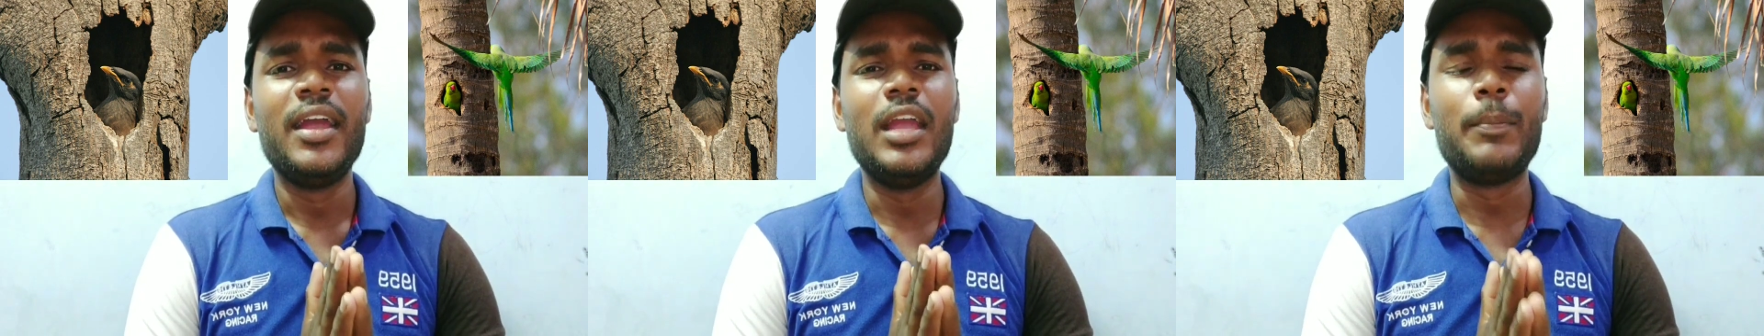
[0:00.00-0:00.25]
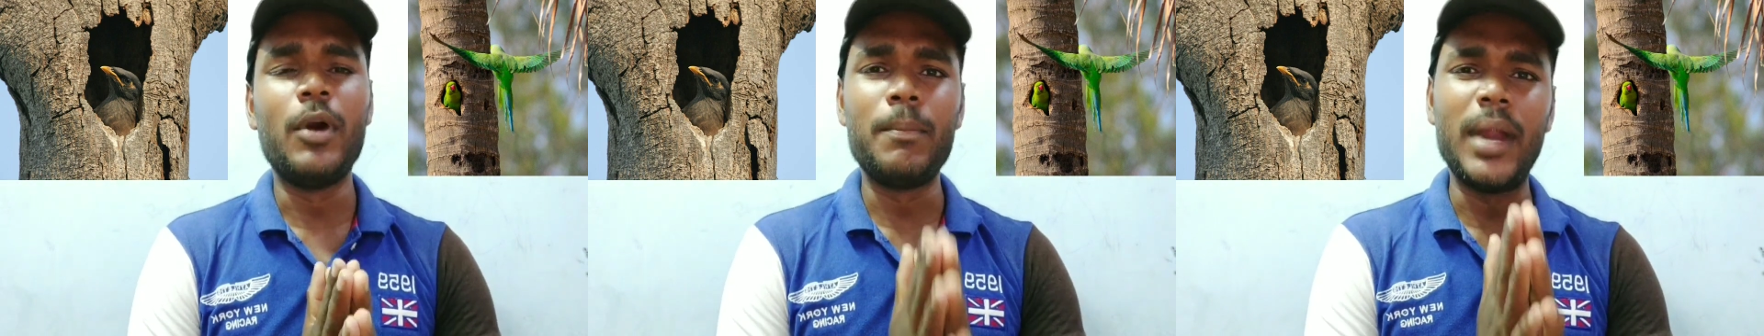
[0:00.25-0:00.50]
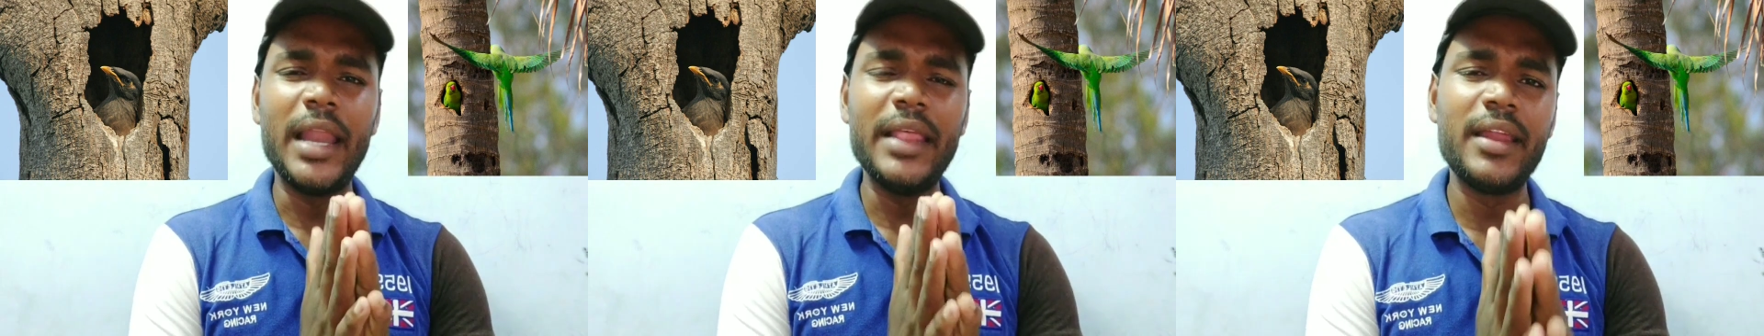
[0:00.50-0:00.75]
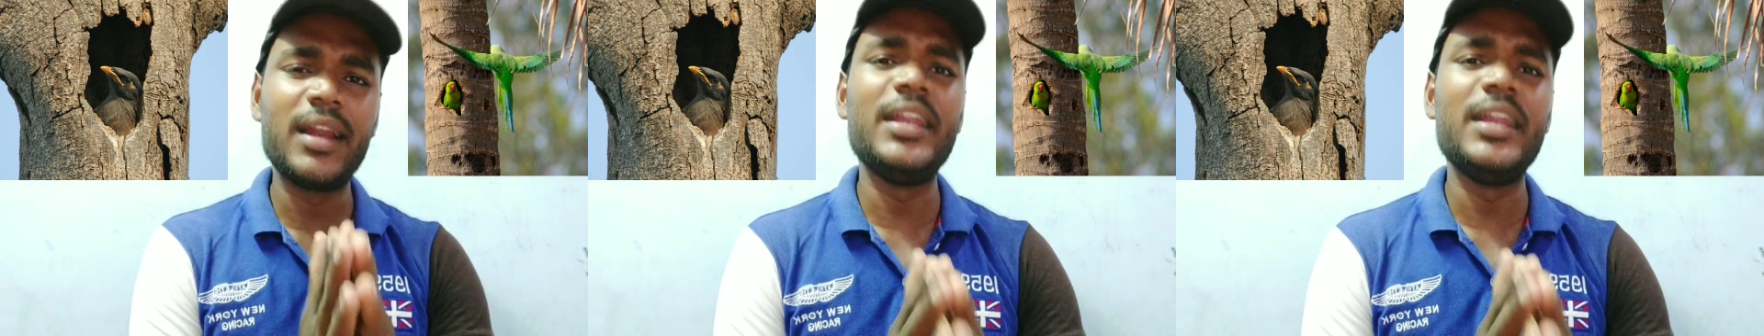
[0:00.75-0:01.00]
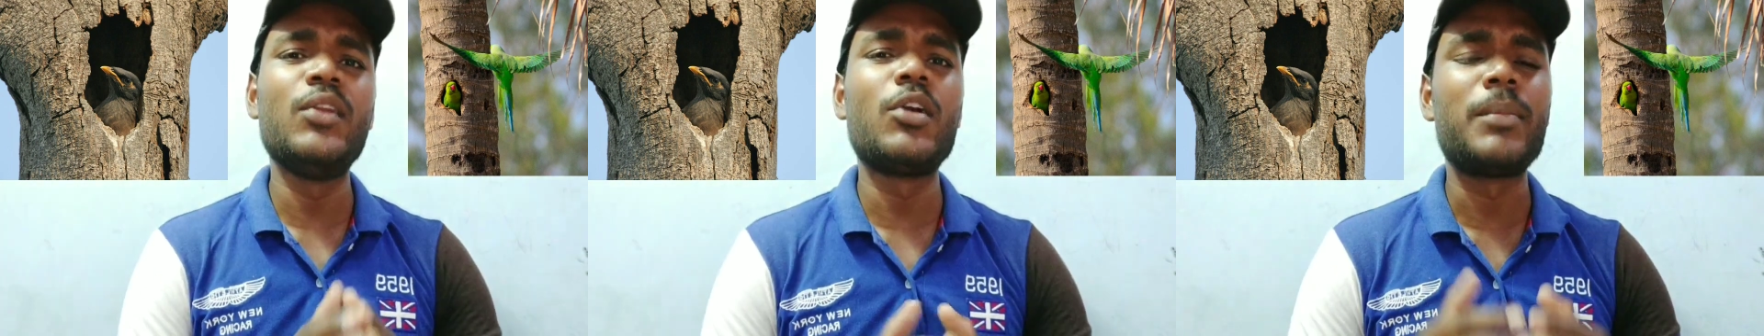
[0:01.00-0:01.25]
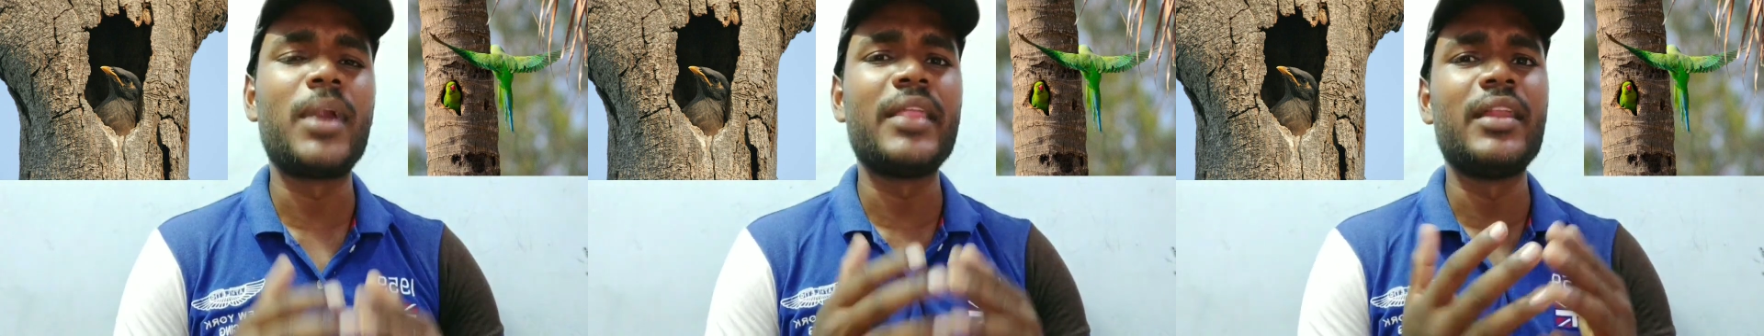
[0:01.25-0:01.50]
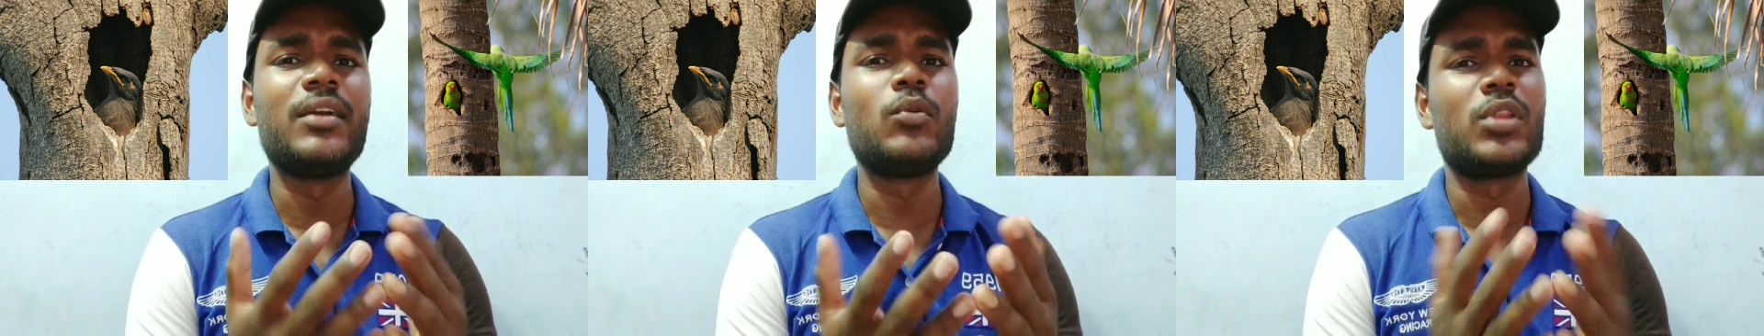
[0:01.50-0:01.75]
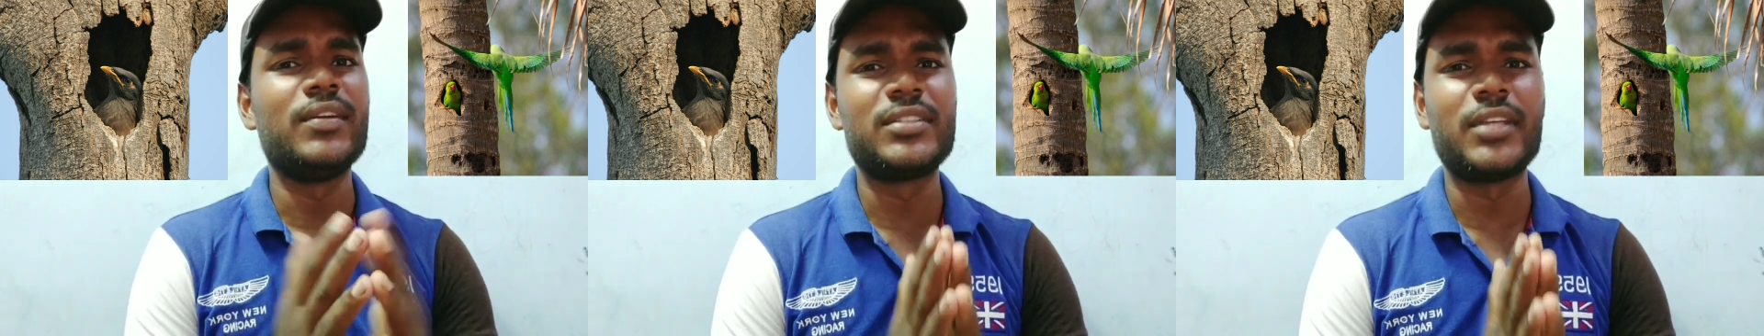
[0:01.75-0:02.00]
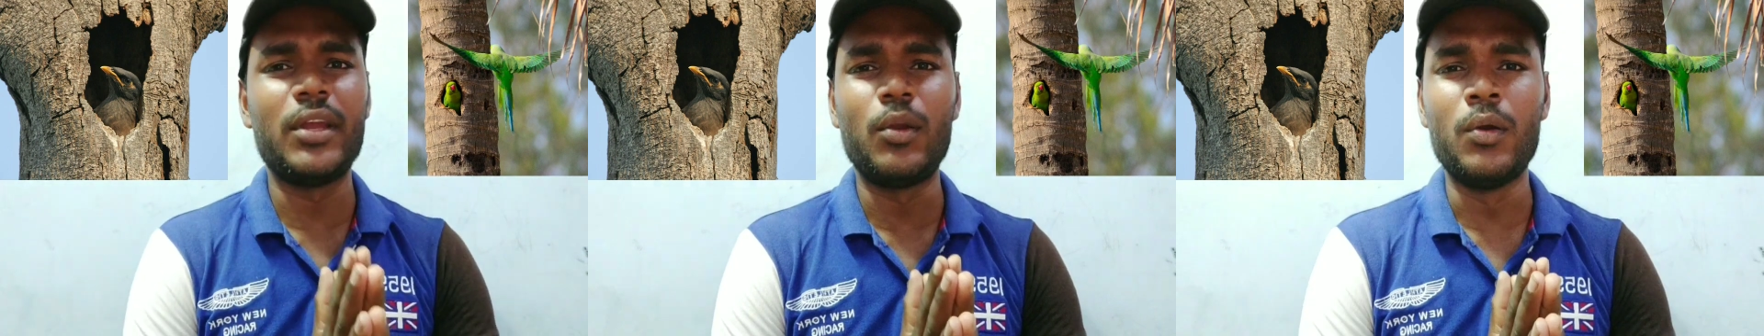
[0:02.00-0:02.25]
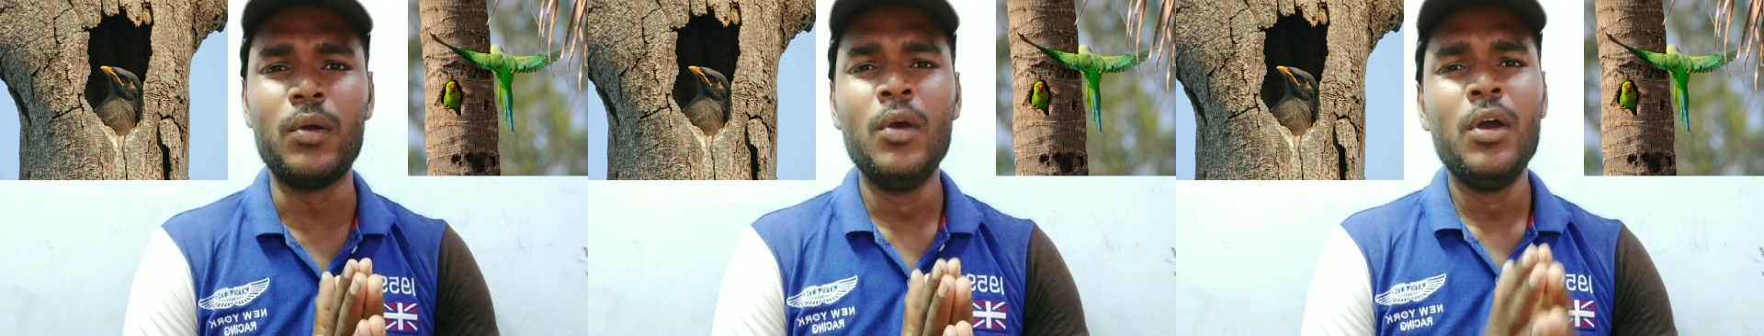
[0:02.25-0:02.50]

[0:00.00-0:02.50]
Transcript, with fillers: இப்போ மனிதர்கள் இன்னொரு மனிதனுக்கு உதவி செய்யணும்